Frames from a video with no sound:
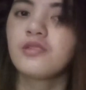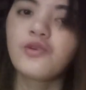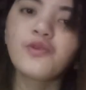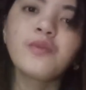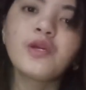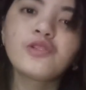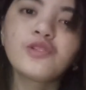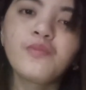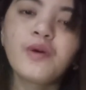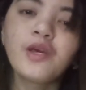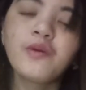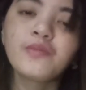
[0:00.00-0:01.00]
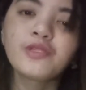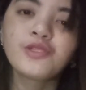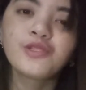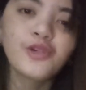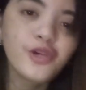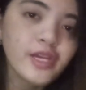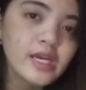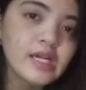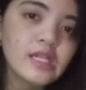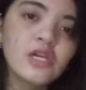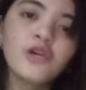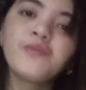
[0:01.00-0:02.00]
So, kung may gusto pa kayo po
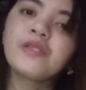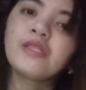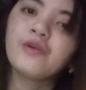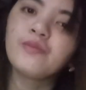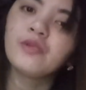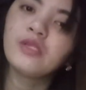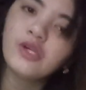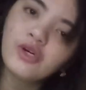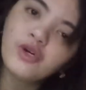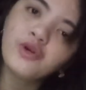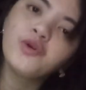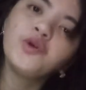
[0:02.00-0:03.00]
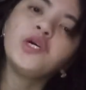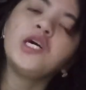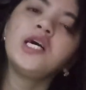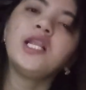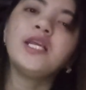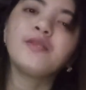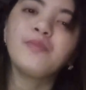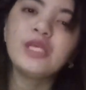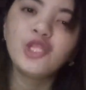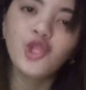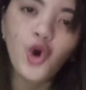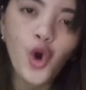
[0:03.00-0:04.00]
tutorial, comment down below, let
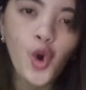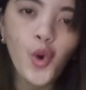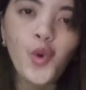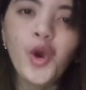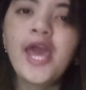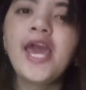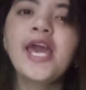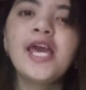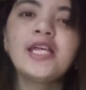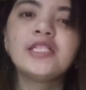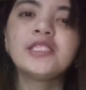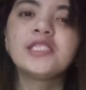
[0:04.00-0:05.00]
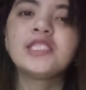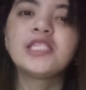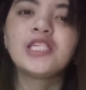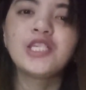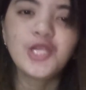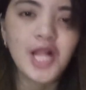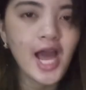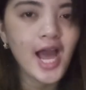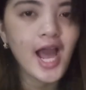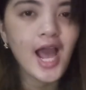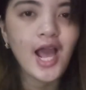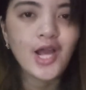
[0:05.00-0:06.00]
me know, and yun
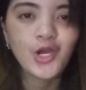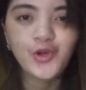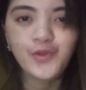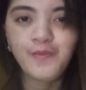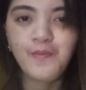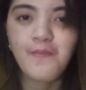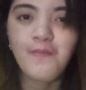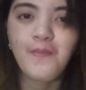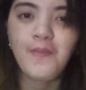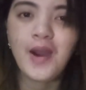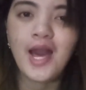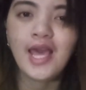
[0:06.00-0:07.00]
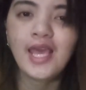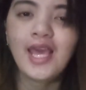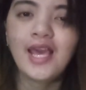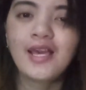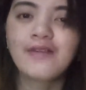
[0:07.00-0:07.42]
good. Bye.